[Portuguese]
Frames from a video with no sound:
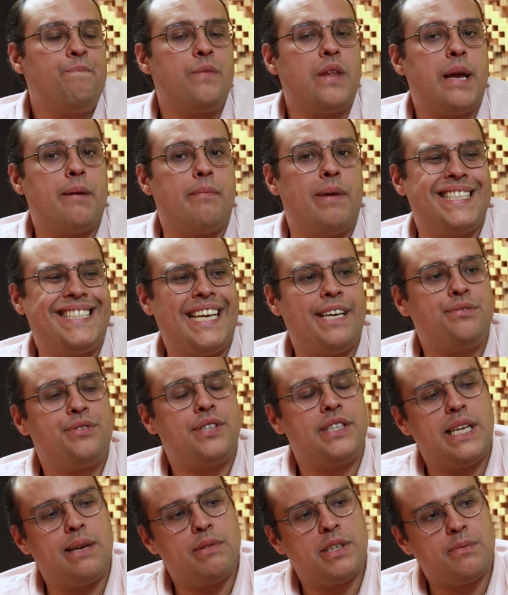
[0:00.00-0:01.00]
Mas tem uns
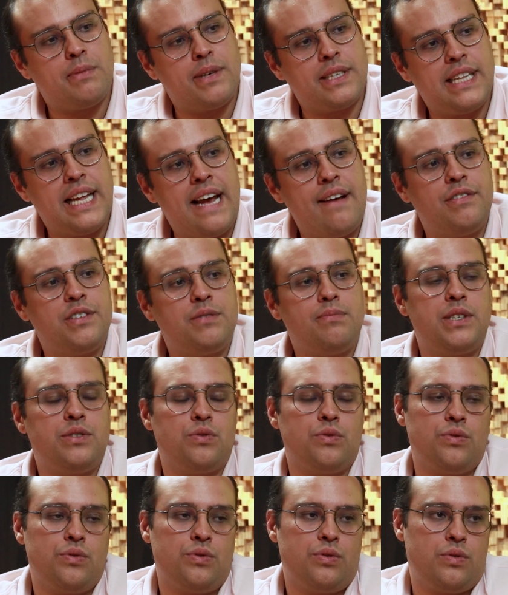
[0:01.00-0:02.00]
sistemas mais leves, mas
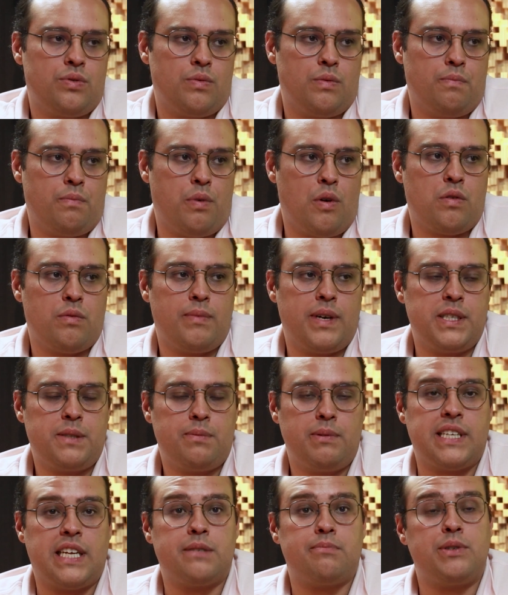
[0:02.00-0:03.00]
uns um pouco mais
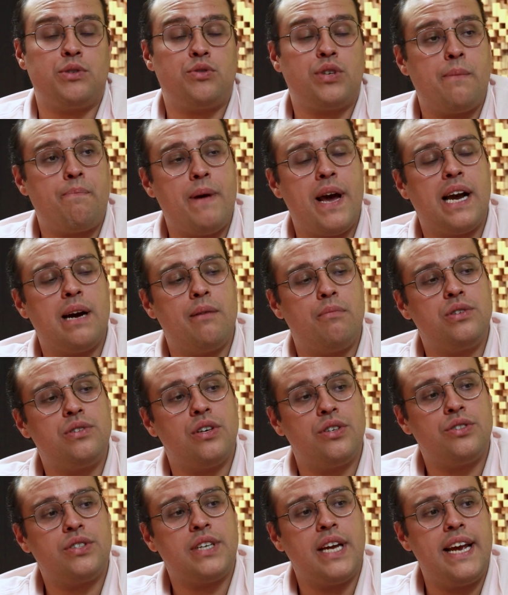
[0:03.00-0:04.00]
pesados. Mas o que pega muito,
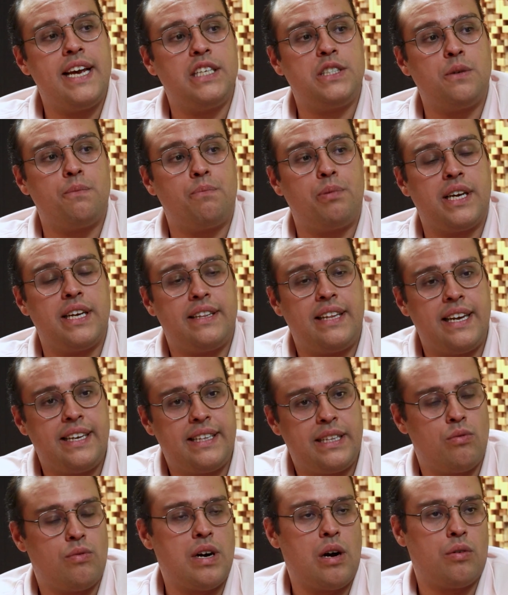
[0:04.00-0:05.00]
acho que é isso. Porque tem que
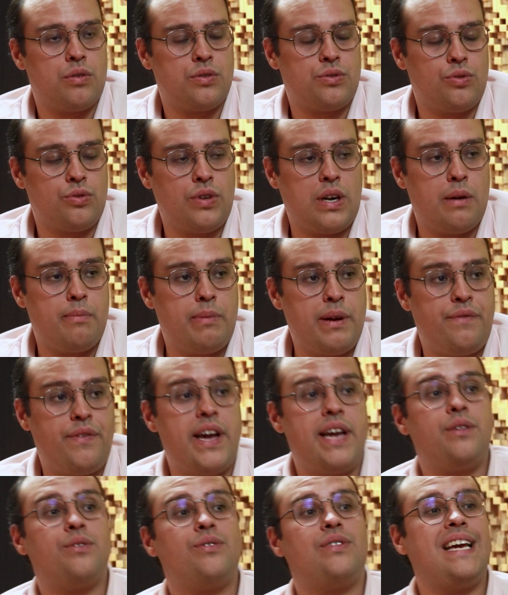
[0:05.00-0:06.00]
ter um cálculo estrutural bem
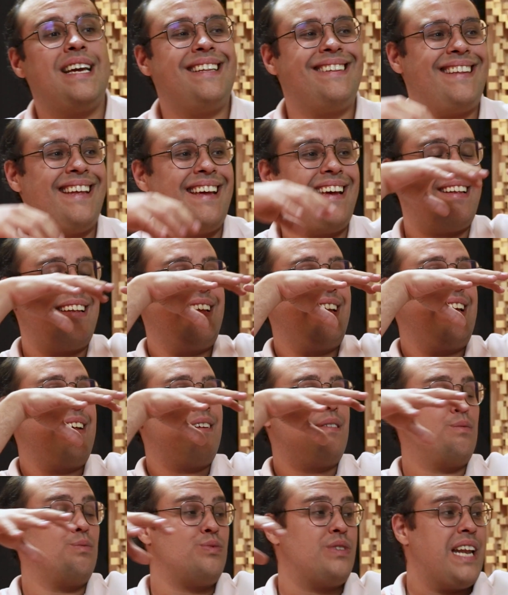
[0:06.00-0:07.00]
feito, tem que ter
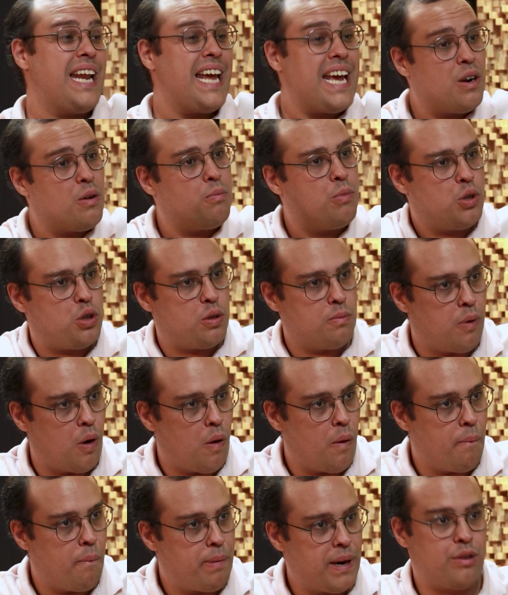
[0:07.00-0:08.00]
um dreno muito bom
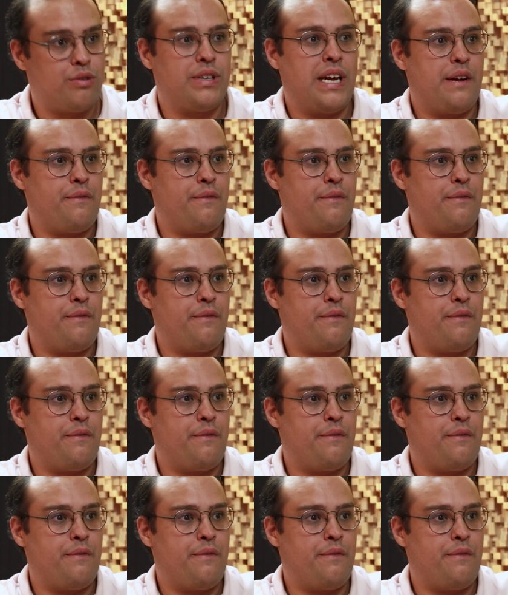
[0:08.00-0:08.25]
ah, para não dar